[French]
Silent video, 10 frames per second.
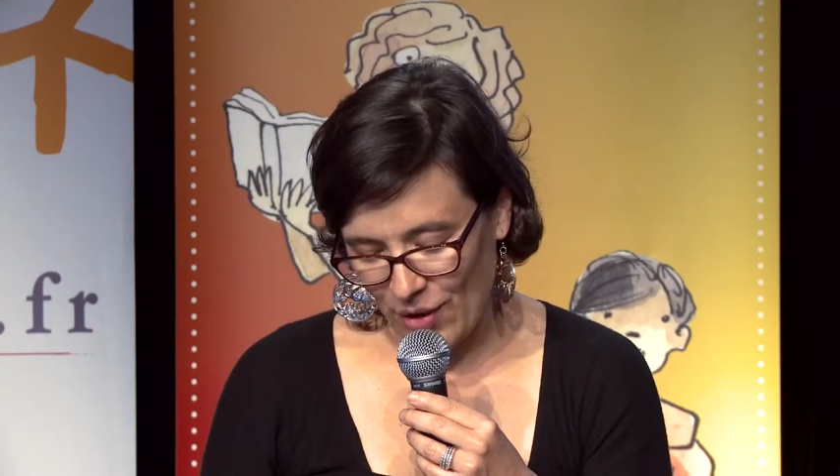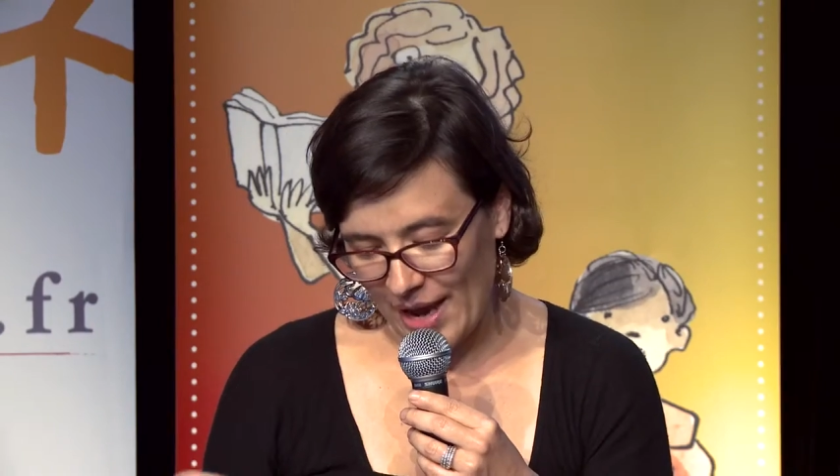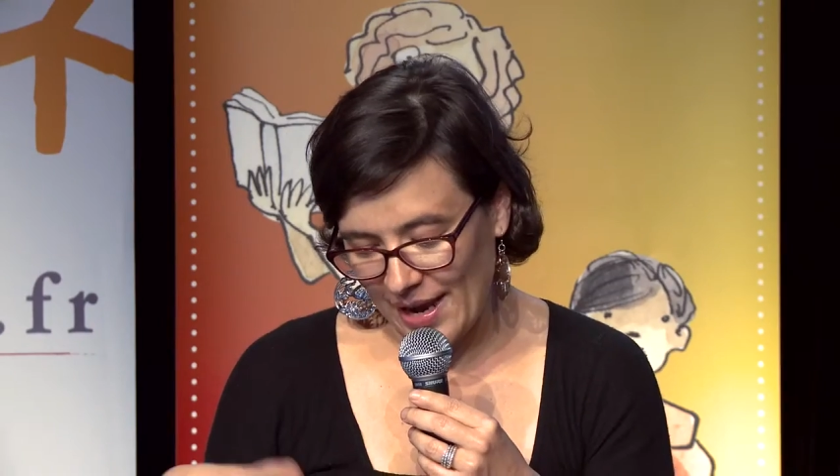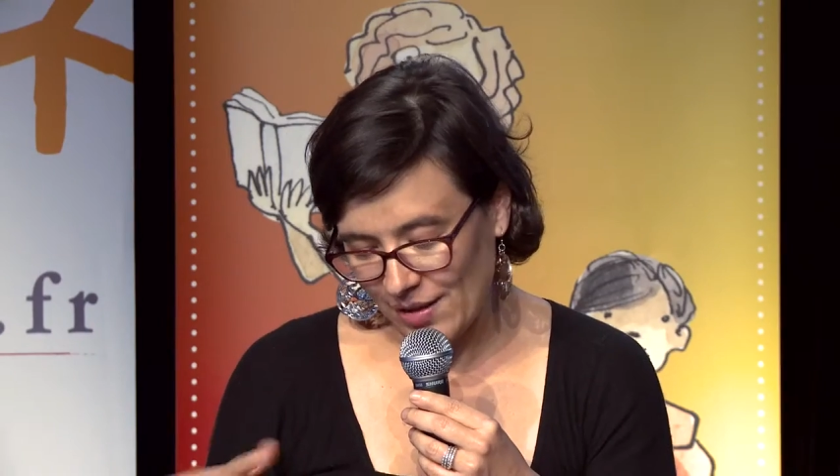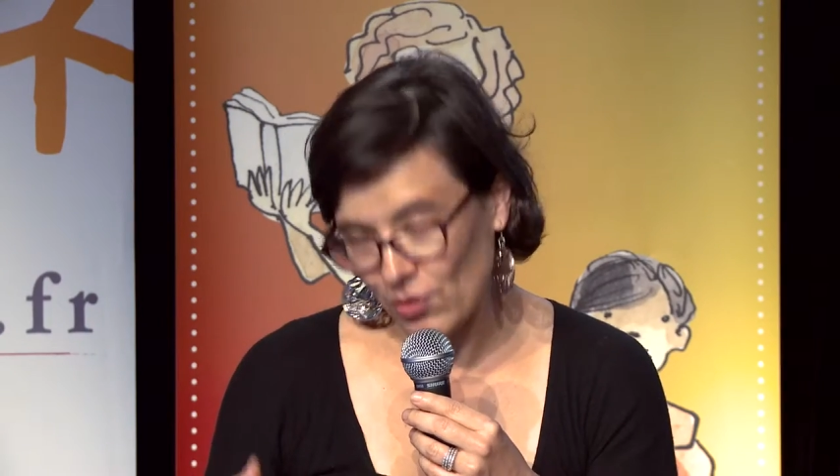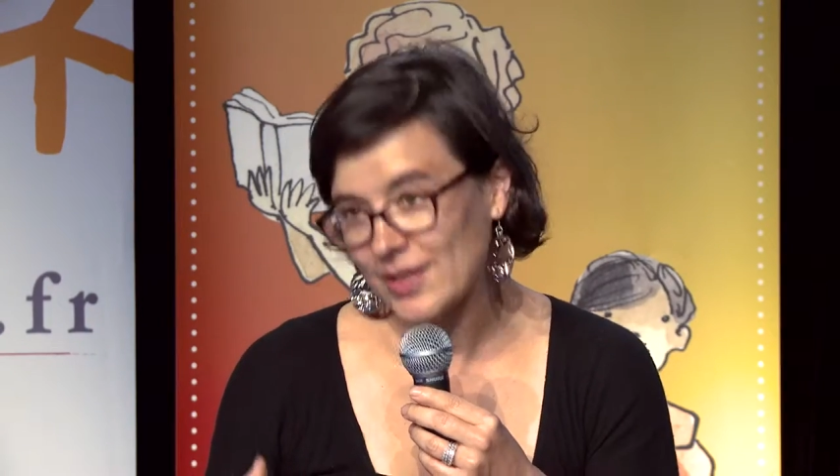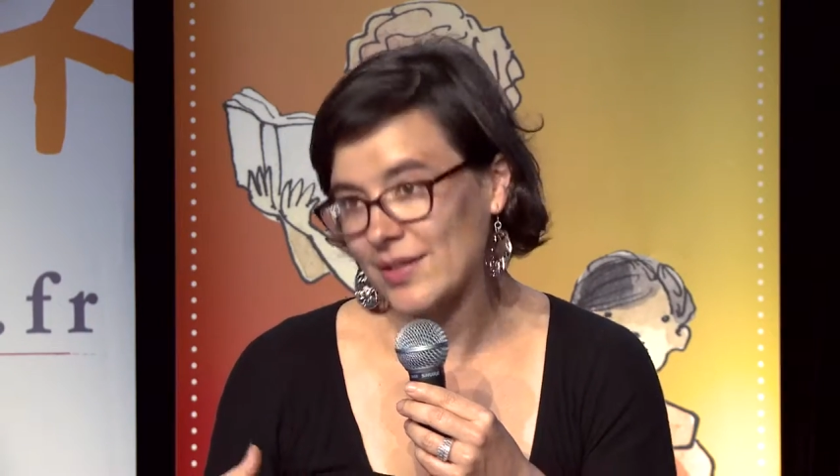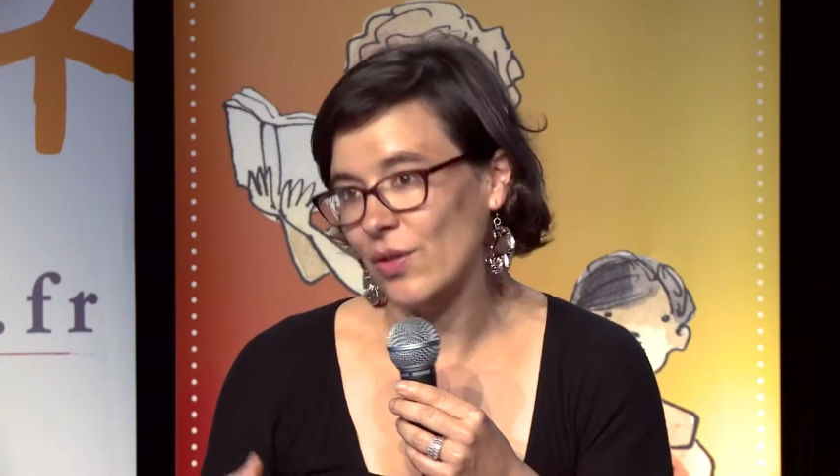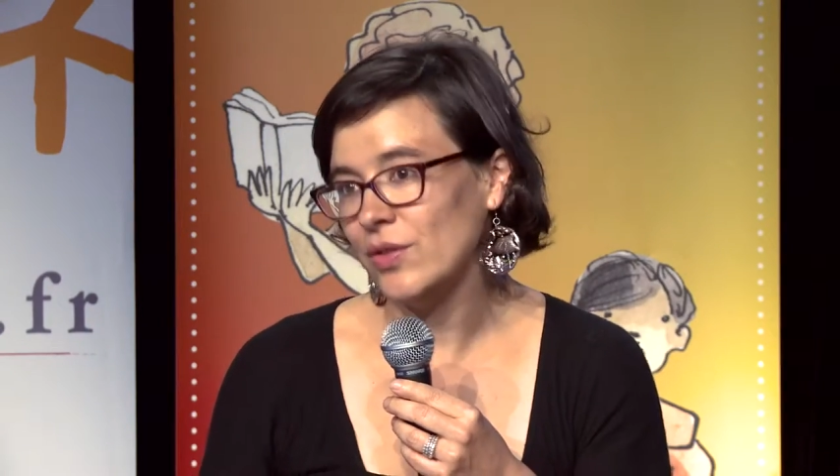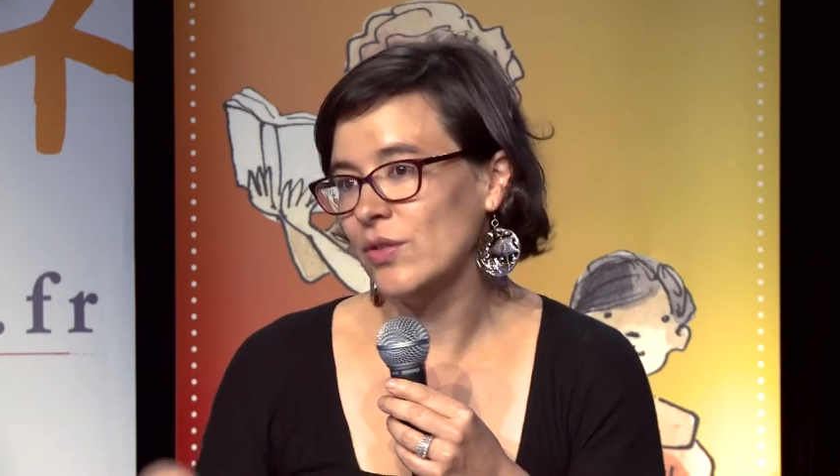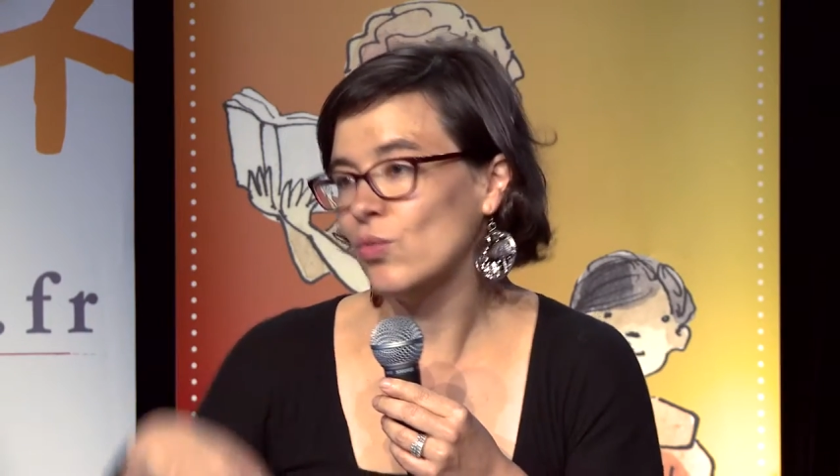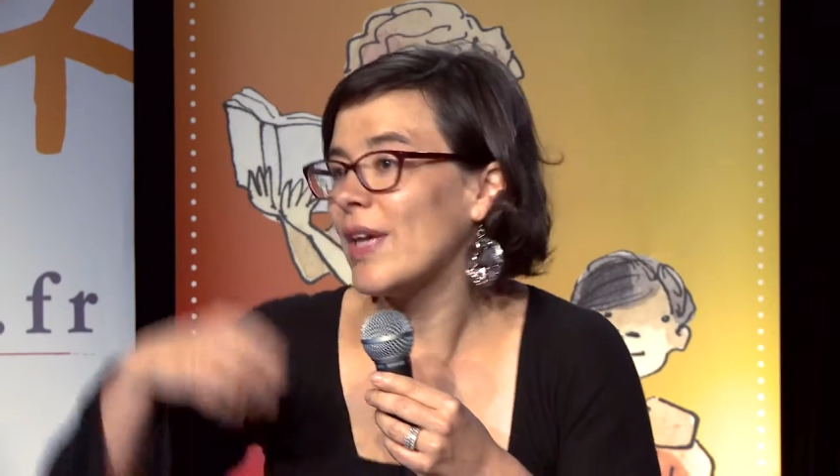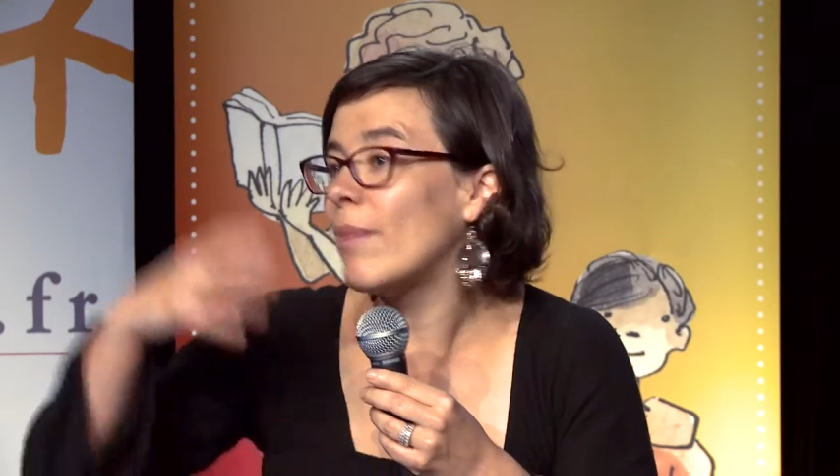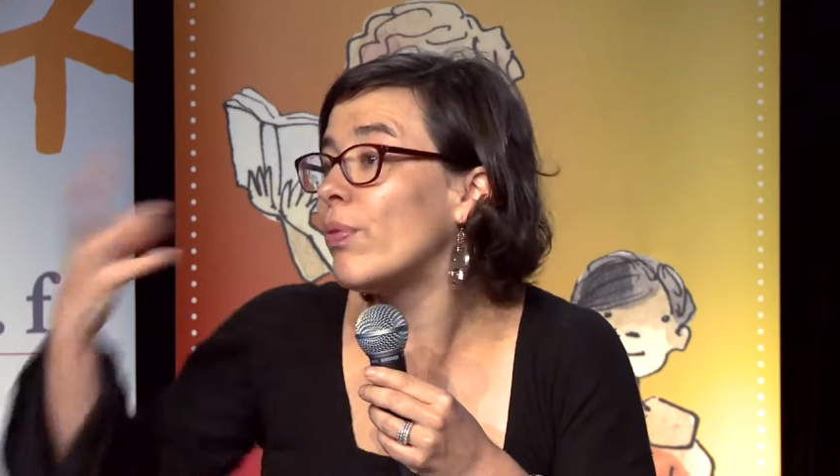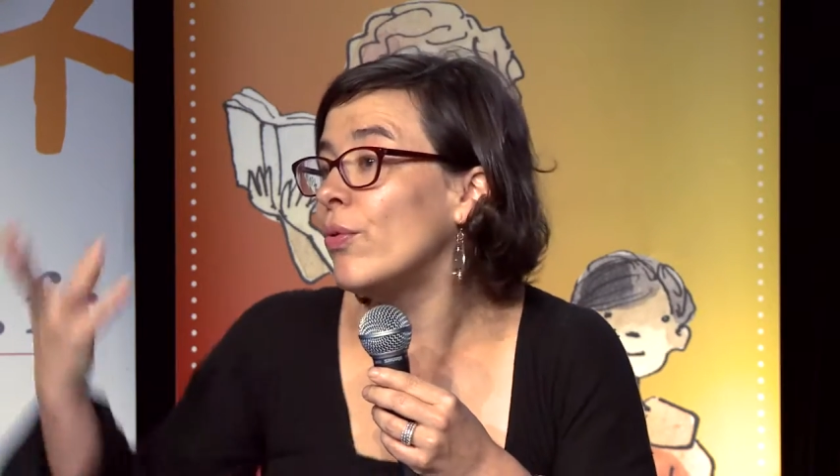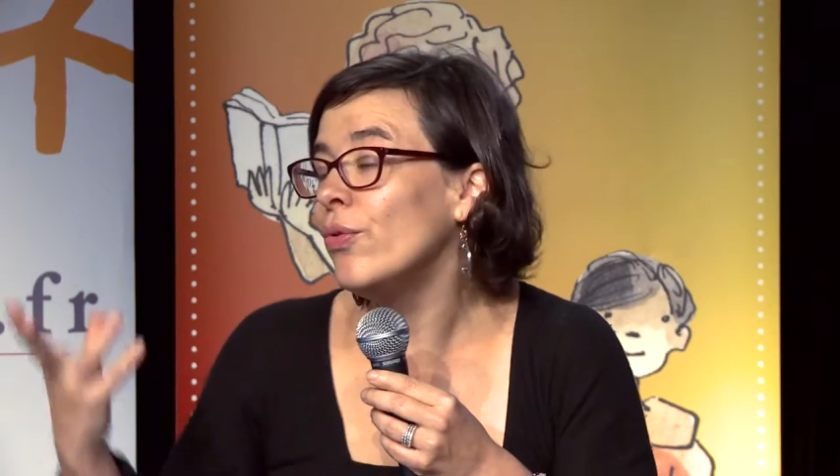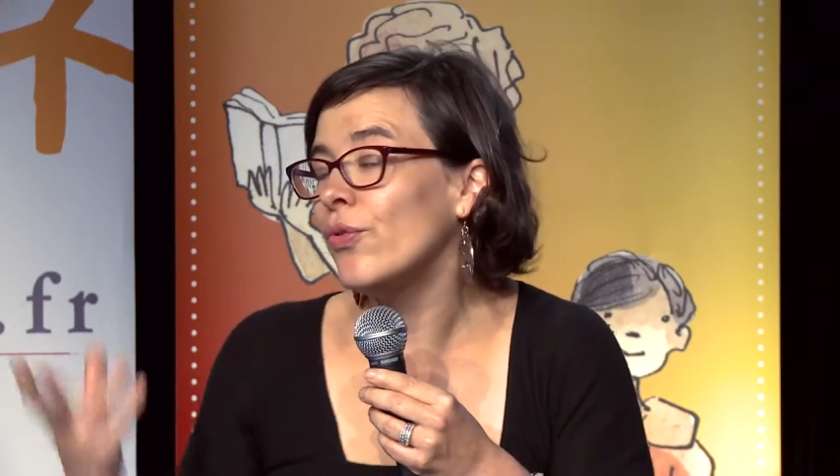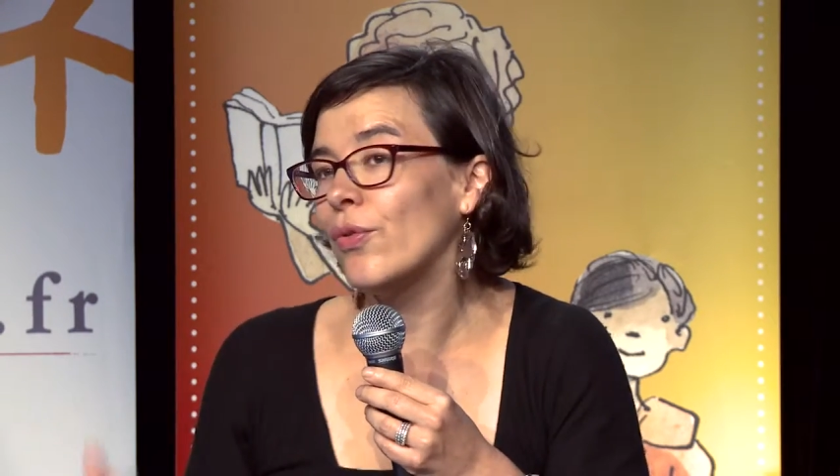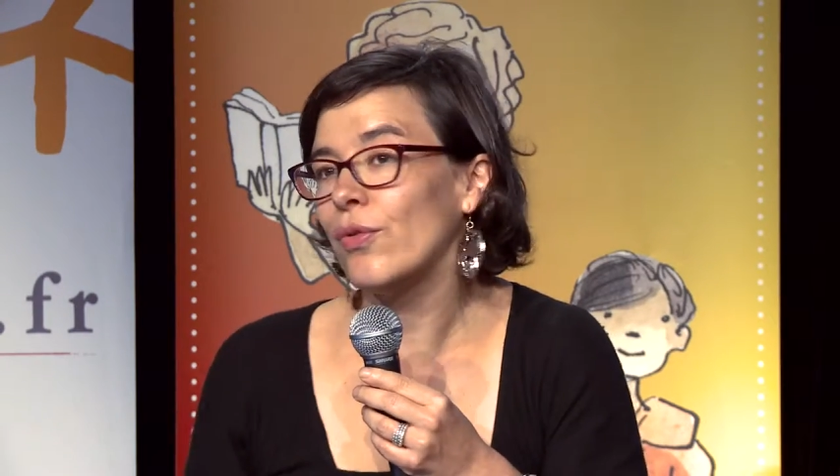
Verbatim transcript: À l'adolescence, donc il n'y a plus